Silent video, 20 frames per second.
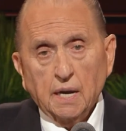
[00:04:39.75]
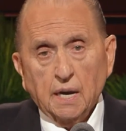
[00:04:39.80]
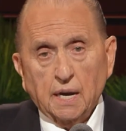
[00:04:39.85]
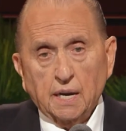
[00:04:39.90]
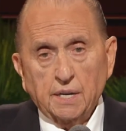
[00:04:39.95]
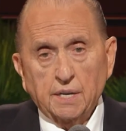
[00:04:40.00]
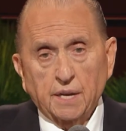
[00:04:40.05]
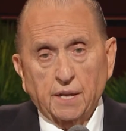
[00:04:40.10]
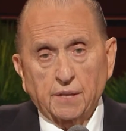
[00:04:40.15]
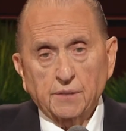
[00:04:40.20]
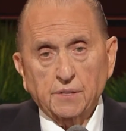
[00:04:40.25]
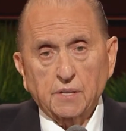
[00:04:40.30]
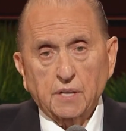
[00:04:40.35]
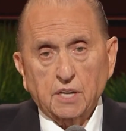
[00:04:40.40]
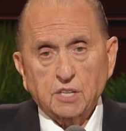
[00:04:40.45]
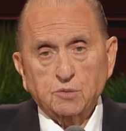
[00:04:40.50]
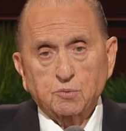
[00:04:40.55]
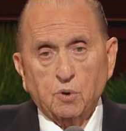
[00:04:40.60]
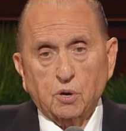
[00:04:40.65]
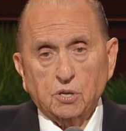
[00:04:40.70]
最初に召
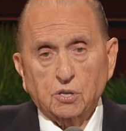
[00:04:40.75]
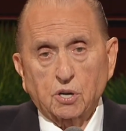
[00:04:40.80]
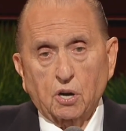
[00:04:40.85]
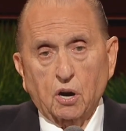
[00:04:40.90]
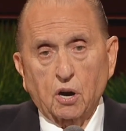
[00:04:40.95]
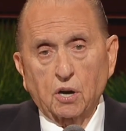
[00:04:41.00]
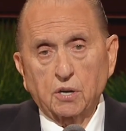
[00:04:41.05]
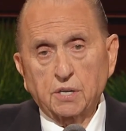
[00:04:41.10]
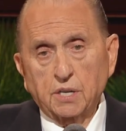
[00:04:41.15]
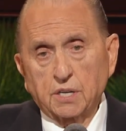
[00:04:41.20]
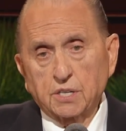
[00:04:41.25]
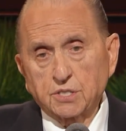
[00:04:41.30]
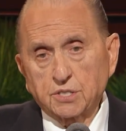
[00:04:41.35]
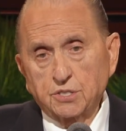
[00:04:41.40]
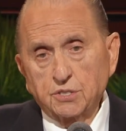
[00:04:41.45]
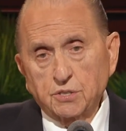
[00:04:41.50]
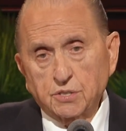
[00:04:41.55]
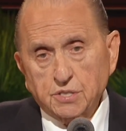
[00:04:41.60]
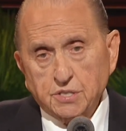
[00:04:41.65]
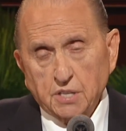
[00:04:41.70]
された地域で
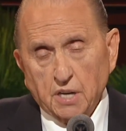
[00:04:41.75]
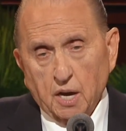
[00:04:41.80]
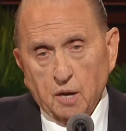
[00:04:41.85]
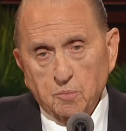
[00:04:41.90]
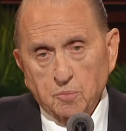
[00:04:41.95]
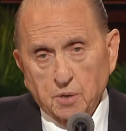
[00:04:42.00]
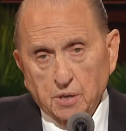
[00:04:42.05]
奉仕でき